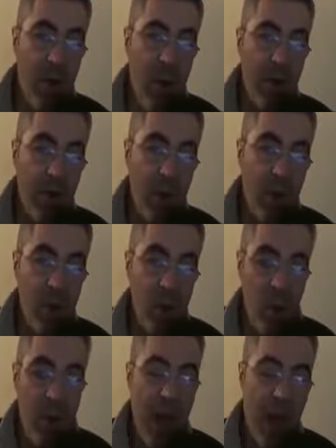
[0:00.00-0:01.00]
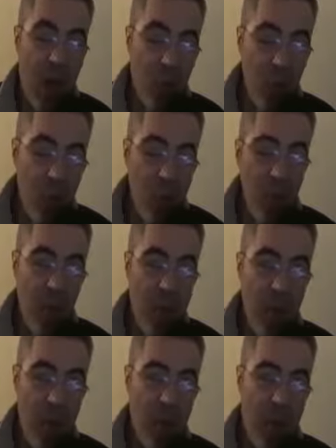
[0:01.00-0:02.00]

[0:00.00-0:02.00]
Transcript: Est-ce qu'ils sont là où euh,